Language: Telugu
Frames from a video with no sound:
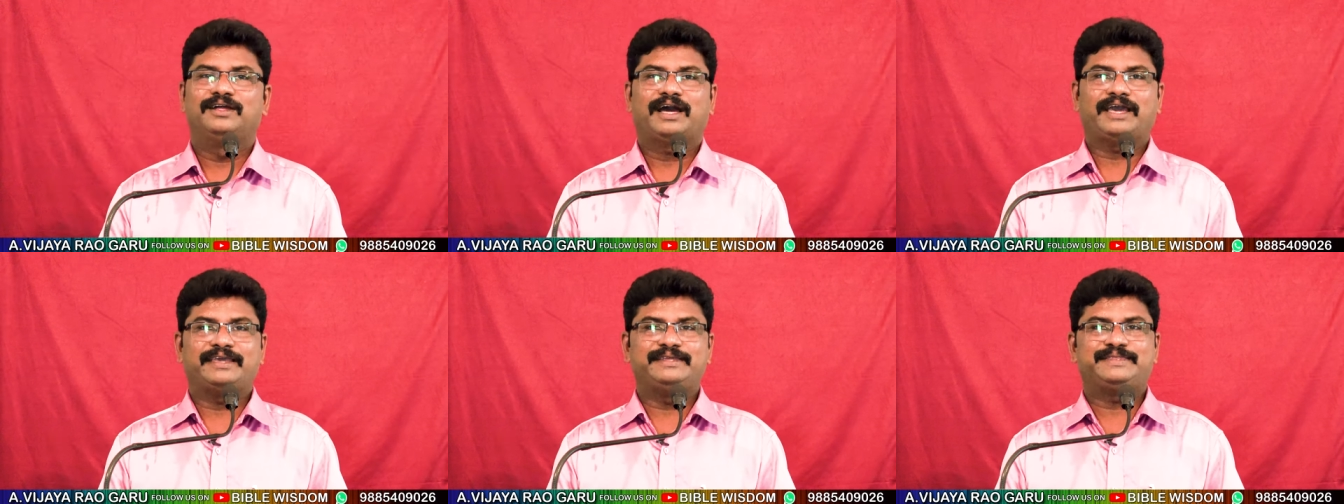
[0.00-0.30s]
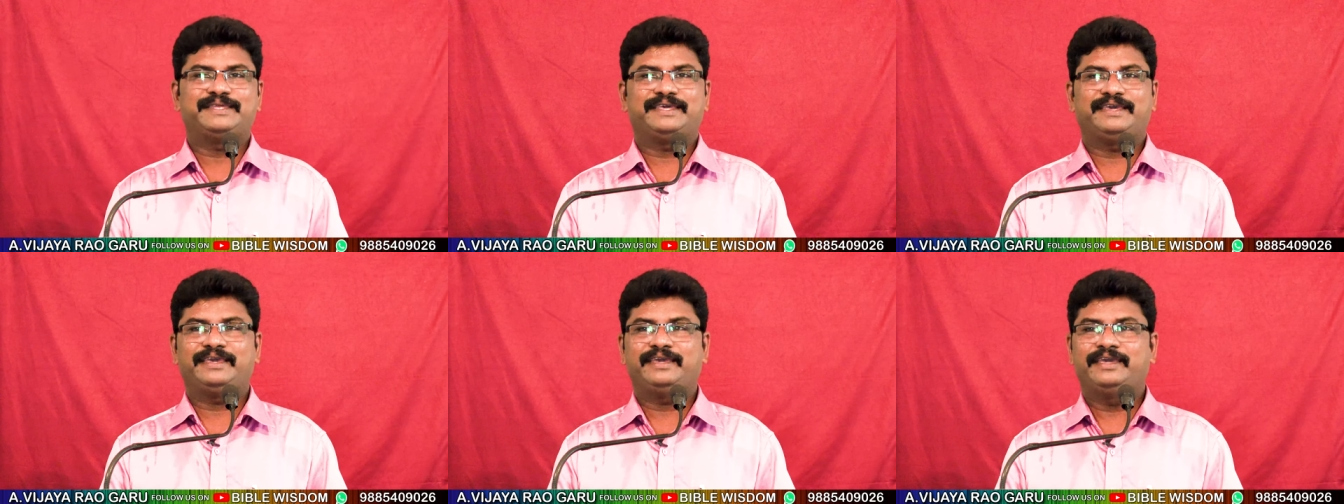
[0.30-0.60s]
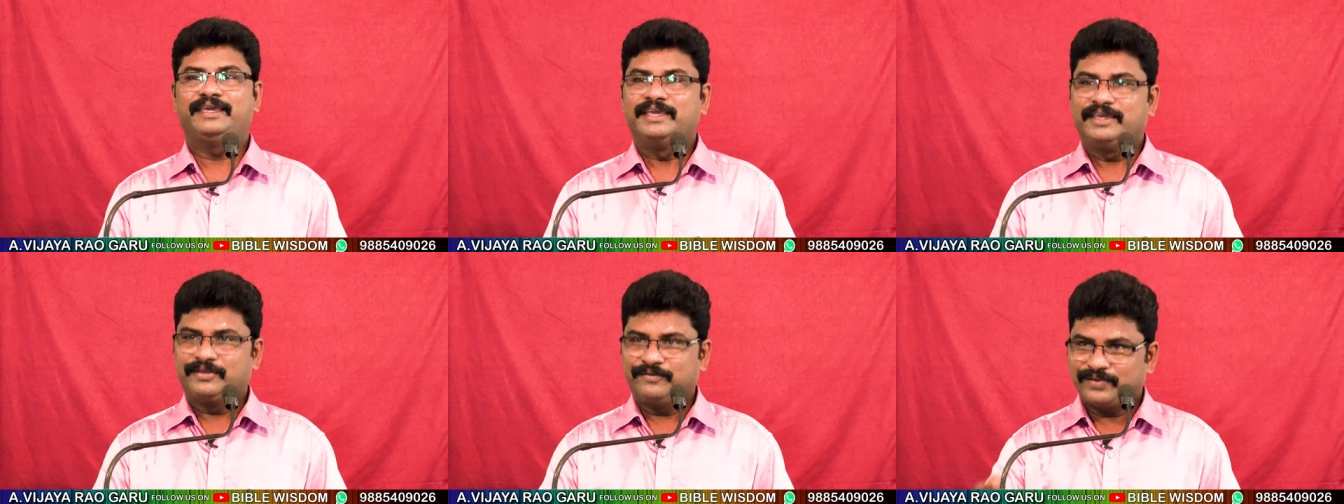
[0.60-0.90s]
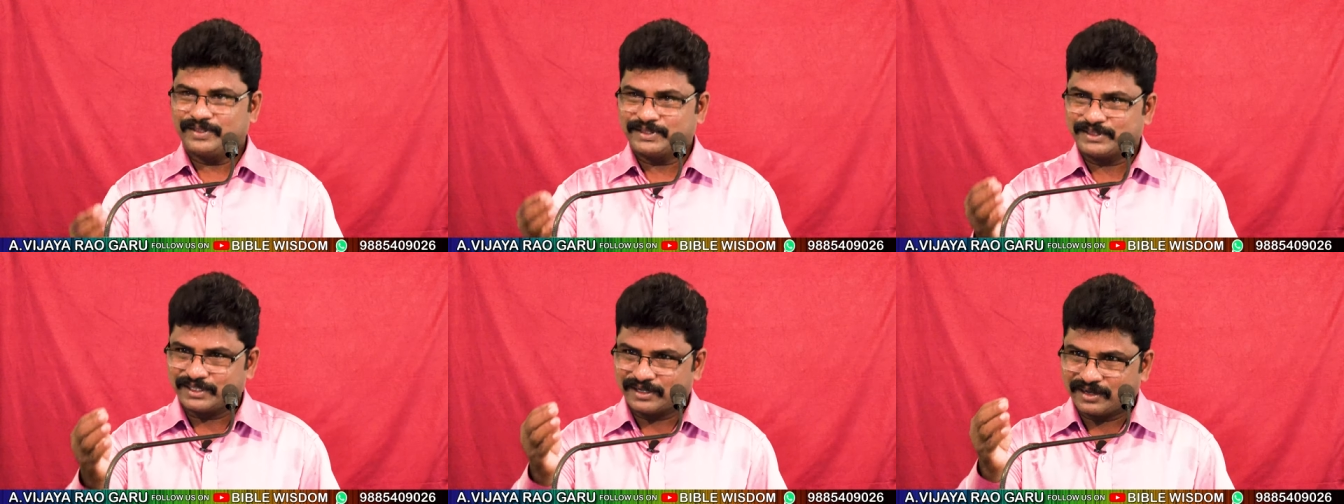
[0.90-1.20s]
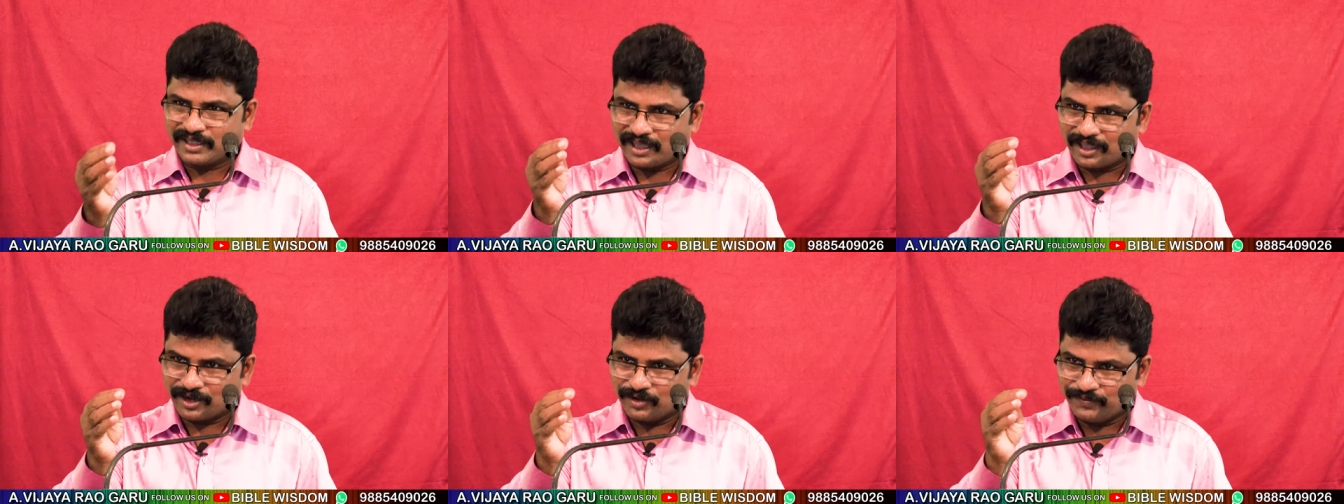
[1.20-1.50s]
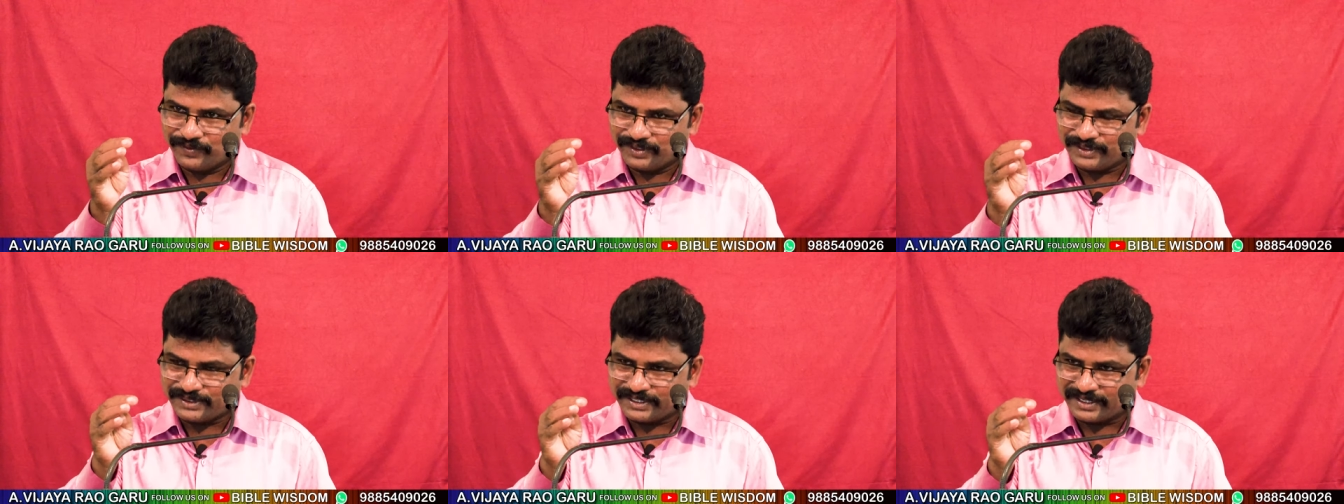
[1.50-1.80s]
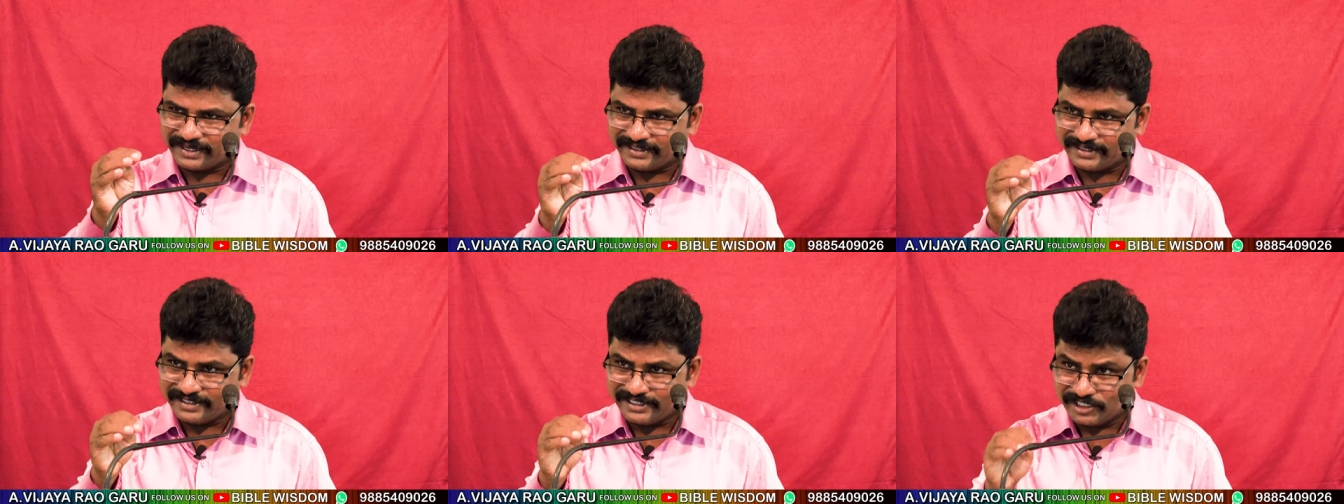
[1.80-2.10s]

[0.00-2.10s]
అయితే విత్తనాలు విత్తిన